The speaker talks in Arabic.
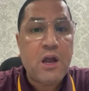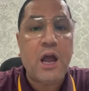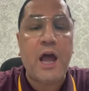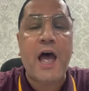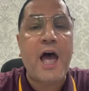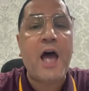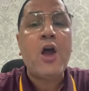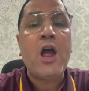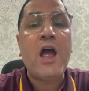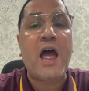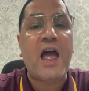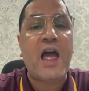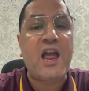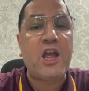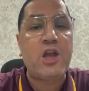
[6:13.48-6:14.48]
آه،
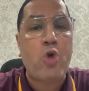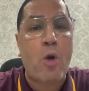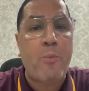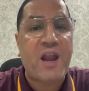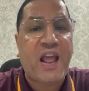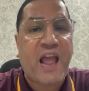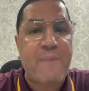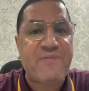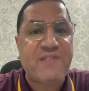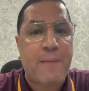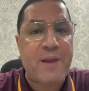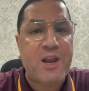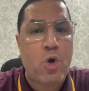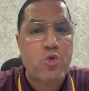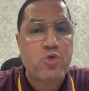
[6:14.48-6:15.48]
آه، يوم الخمسة
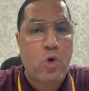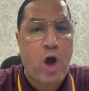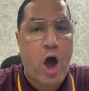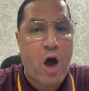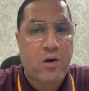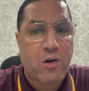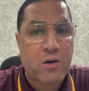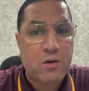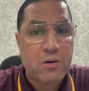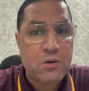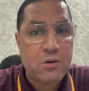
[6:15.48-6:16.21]
مليون دولار